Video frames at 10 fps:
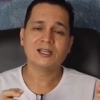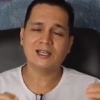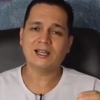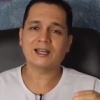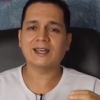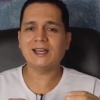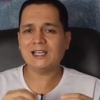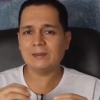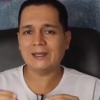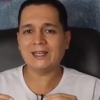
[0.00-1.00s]
لا
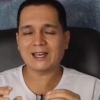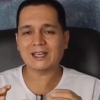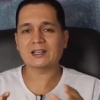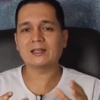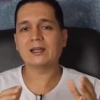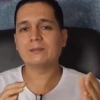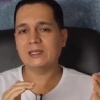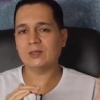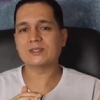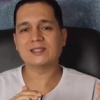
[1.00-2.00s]
غالبا آخرنا
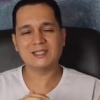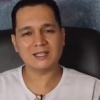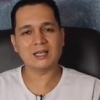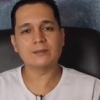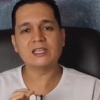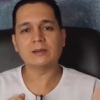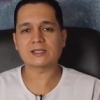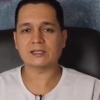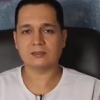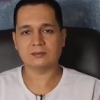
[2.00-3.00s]
160 على 100
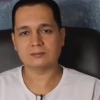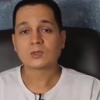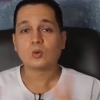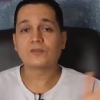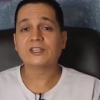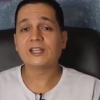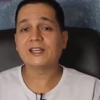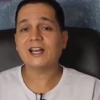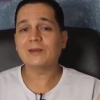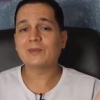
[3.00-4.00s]
مثلا وفي
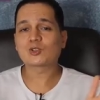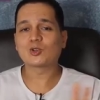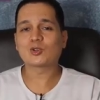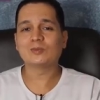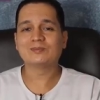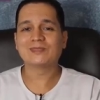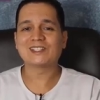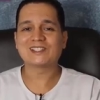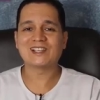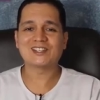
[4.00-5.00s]
النهاية أحب أشكركم ما
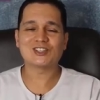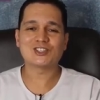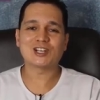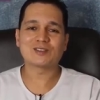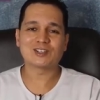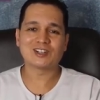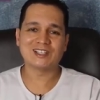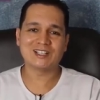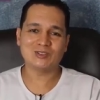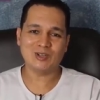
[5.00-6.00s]
تنساش اشترك في
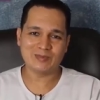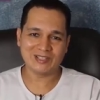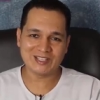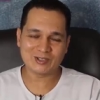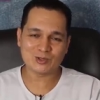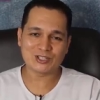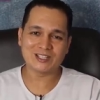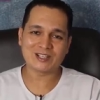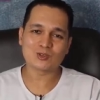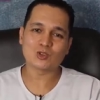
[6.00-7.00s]
القناة واعمل لايك
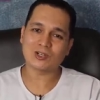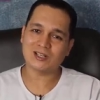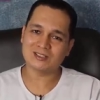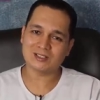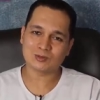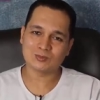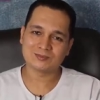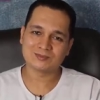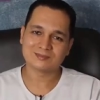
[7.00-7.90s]
وشير شكرا لحضراتكم